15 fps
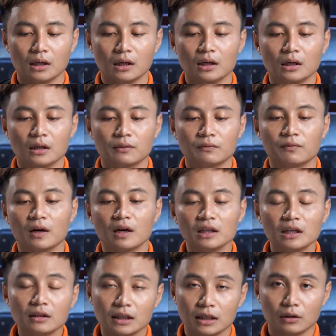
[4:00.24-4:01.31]
đó. với
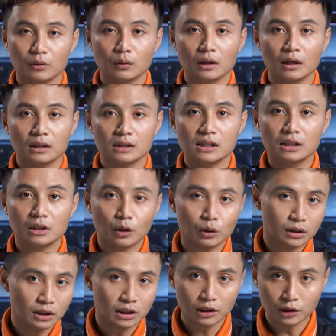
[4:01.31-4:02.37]
chất liệu uh, silicon ở